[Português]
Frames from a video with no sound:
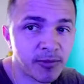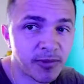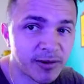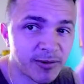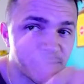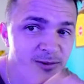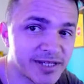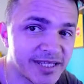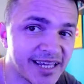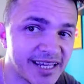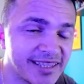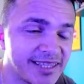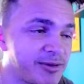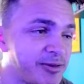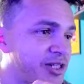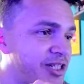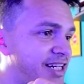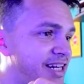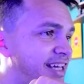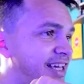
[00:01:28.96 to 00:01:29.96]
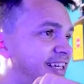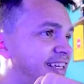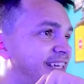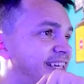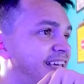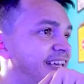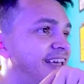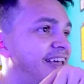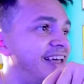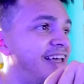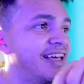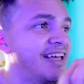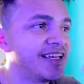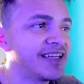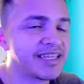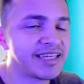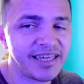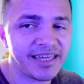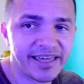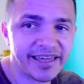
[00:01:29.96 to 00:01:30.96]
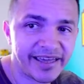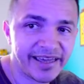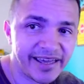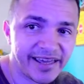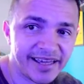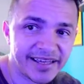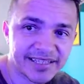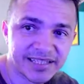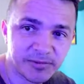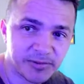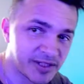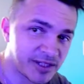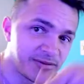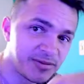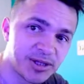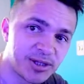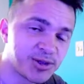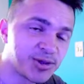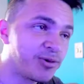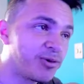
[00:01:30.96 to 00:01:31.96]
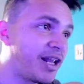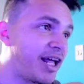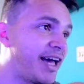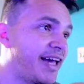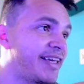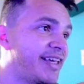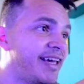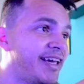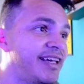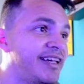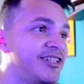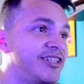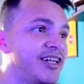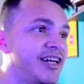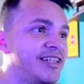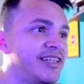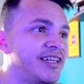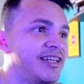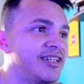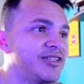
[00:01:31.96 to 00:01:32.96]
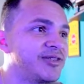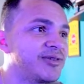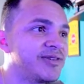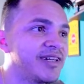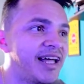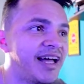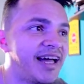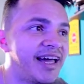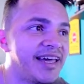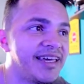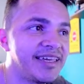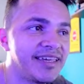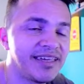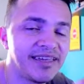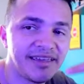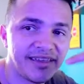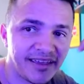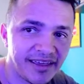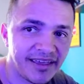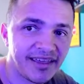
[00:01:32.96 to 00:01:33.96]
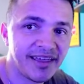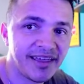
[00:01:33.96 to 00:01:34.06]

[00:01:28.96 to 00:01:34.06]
uma coisa que até eu tirei aqui, que é, se você não deixou o like aí, já deixa o like